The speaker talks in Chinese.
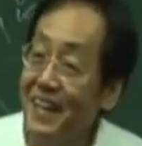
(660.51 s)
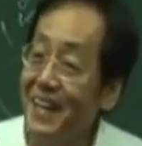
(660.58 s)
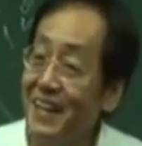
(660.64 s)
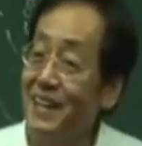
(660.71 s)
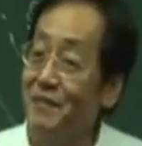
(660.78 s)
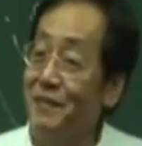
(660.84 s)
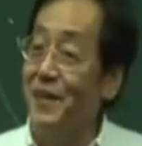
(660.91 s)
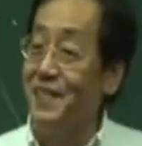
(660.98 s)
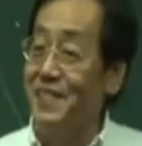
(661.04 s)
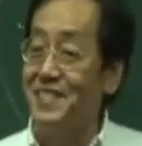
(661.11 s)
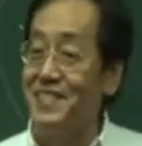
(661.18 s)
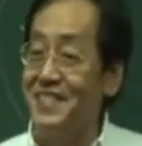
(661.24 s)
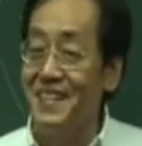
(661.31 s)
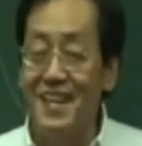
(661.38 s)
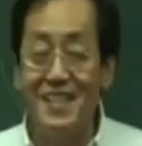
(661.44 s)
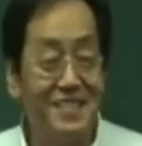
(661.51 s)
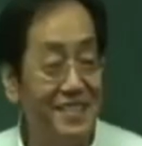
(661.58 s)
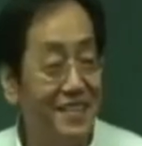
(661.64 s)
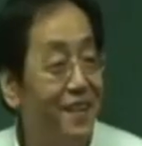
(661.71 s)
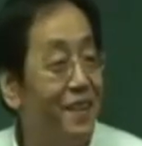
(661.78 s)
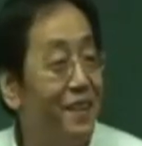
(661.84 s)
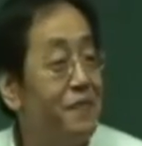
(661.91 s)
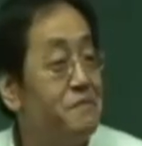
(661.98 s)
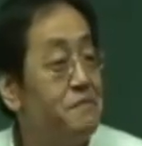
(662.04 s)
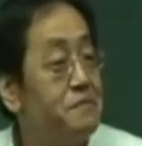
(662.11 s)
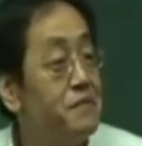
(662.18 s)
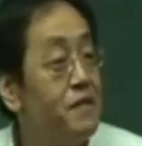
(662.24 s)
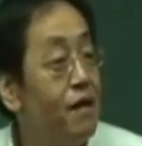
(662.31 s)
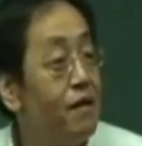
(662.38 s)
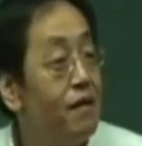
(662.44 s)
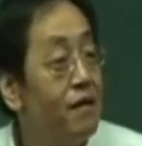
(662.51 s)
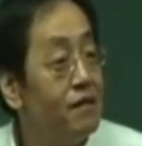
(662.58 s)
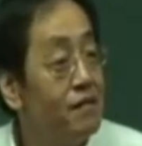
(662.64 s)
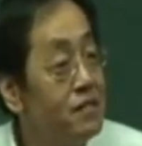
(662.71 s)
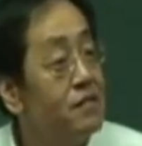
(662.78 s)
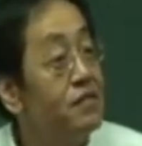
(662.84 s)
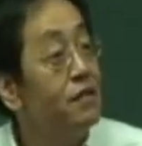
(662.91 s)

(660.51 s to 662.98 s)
你你没事，它死掉了啊！